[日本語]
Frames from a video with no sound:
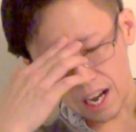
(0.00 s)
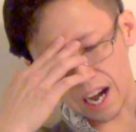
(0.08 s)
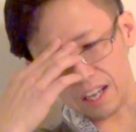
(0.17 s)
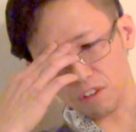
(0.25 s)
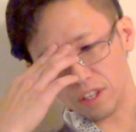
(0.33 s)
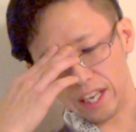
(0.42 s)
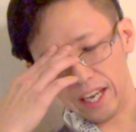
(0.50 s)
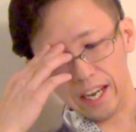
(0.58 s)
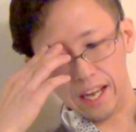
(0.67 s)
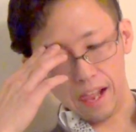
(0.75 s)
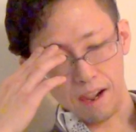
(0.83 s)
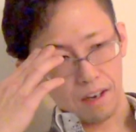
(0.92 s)
あの
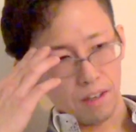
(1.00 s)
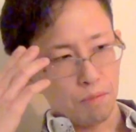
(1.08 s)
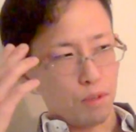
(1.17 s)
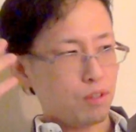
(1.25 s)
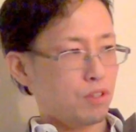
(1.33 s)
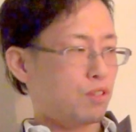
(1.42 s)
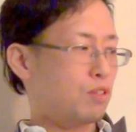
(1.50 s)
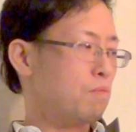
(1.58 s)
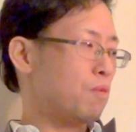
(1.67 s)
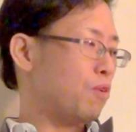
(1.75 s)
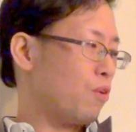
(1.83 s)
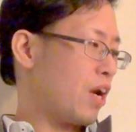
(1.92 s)
ね、僕
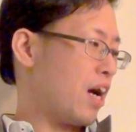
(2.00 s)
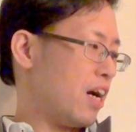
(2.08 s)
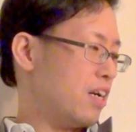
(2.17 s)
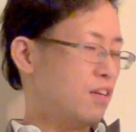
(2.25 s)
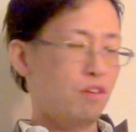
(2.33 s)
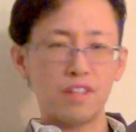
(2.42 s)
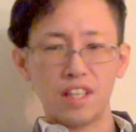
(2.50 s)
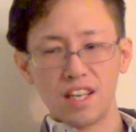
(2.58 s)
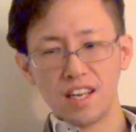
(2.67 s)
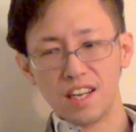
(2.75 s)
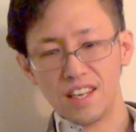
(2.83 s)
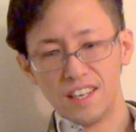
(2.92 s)
もほらいろん
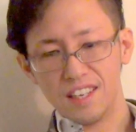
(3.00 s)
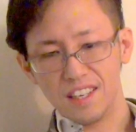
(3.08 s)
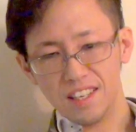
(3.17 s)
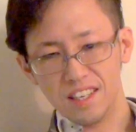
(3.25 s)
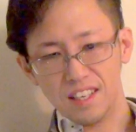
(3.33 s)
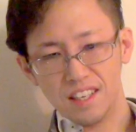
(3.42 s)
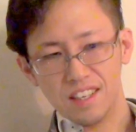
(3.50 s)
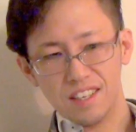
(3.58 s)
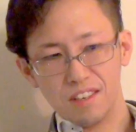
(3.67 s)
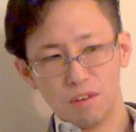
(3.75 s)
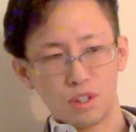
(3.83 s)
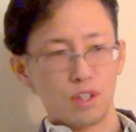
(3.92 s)
な
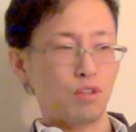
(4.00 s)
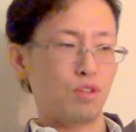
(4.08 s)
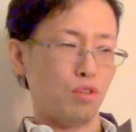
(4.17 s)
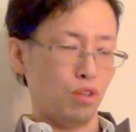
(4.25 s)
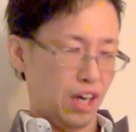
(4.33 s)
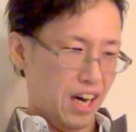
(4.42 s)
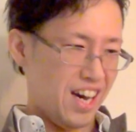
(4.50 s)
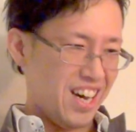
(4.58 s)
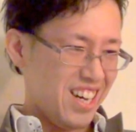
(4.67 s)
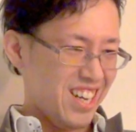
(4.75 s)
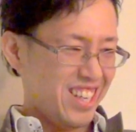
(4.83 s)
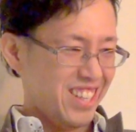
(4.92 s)
お仕事とか
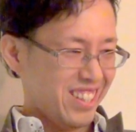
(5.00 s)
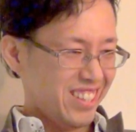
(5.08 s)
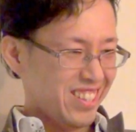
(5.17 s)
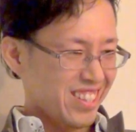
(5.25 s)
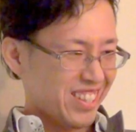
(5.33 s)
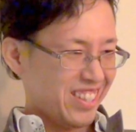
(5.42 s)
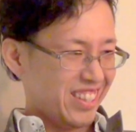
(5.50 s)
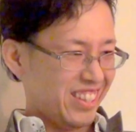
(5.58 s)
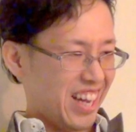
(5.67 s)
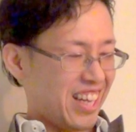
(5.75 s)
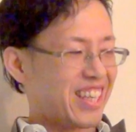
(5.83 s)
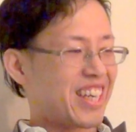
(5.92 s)

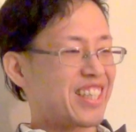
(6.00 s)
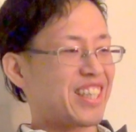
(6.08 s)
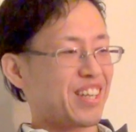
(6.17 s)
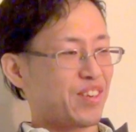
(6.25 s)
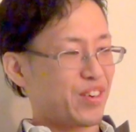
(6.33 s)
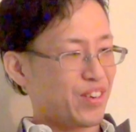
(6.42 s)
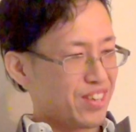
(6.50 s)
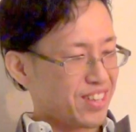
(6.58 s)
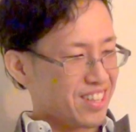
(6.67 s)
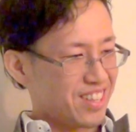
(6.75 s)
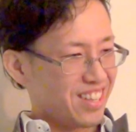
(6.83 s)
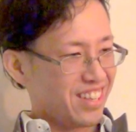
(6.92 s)
何かしらの
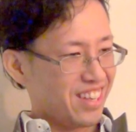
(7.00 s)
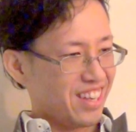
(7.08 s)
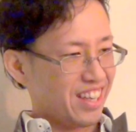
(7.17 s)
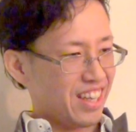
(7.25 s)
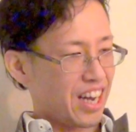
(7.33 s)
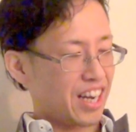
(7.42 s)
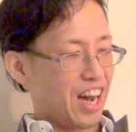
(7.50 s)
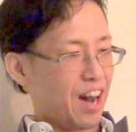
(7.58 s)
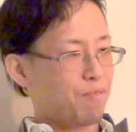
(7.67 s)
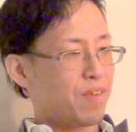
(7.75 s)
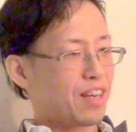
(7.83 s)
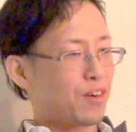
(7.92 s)
なんか
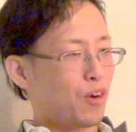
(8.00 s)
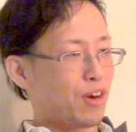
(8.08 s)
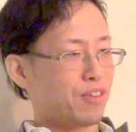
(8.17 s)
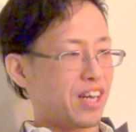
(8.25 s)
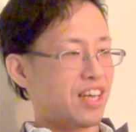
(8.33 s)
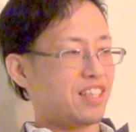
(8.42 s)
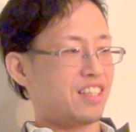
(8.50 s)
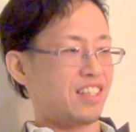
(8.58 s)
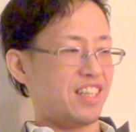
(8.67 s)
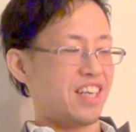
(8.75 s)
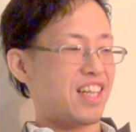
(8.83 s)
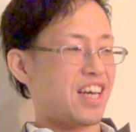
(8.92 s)
あんまり声を大にし
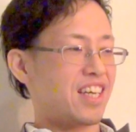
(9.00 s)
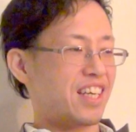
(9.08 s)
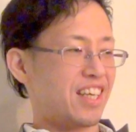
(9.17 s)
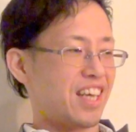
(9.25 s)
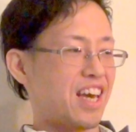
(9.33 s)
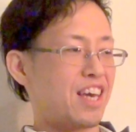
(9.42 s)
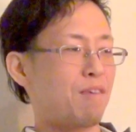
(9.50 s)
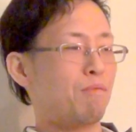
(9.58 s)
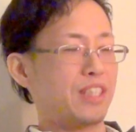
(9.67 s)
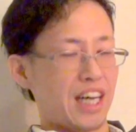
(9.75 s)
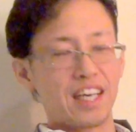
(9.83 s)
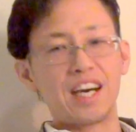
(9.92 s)
て言えない経験も
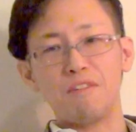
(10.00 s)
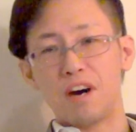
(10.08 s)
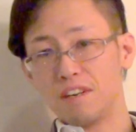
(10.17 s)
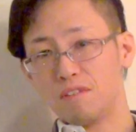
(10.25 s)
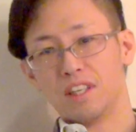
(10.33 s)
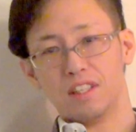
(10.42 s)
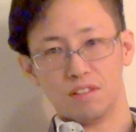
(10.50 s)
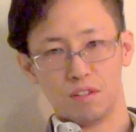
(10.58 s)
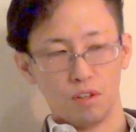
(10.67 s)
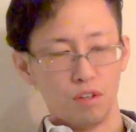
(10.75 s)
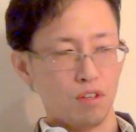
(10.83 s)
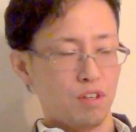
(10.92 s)
若干はあるわけで
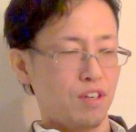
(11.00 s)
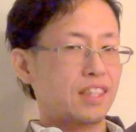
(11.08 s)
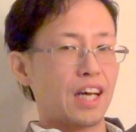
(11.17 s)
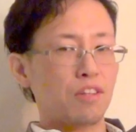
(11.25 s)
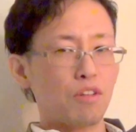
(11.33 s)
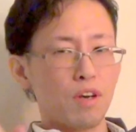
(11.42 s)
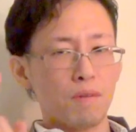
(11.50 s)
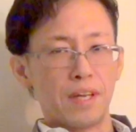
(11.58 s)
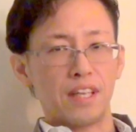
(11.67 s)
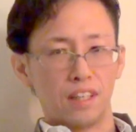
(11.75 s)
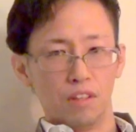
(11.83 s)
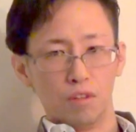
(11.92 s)
すよ。例えば
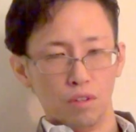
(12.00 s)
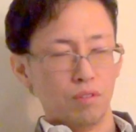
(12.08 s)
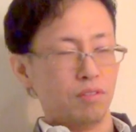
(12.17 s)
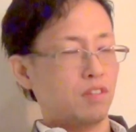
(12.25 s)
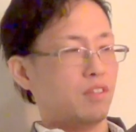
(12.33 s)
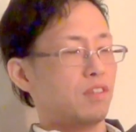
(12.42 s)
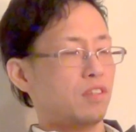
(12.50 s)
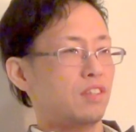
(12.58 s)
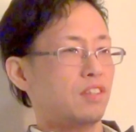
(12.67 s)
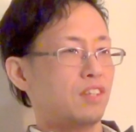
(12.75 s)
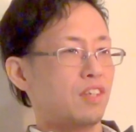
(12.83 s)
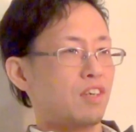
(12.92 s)
だけど、
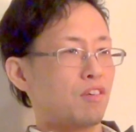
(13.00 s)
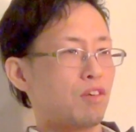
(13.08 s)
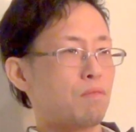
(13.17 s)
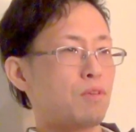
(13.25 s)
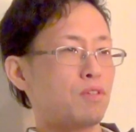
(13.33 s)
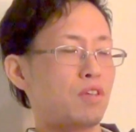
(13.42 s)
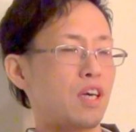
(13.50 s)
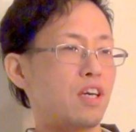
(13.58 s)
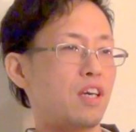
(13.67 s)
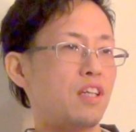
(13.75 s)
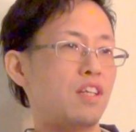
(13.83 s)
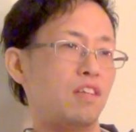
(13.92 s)
これ僕の
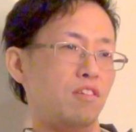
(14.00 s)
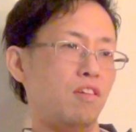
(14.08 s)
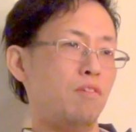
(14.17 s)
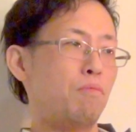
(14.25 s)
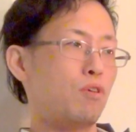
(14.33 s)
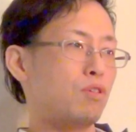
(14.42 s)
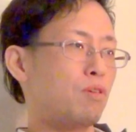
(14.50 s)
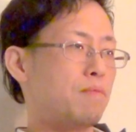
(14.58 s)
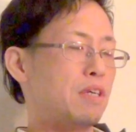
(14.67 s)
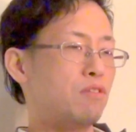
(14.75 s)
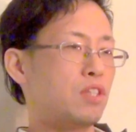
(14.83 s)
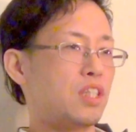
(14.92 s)
経験なんだけどね、僕の
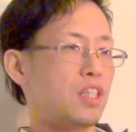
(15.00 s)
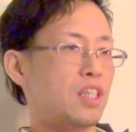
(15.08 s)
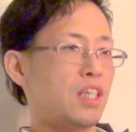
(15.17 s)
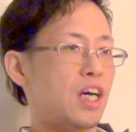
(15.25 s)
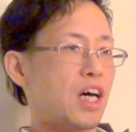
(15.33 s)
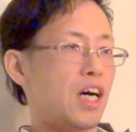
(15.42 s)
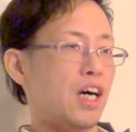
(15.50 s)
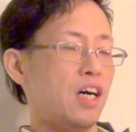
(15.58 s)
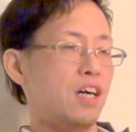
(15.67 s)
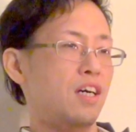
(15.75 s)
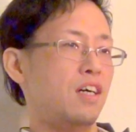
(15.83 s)
身内が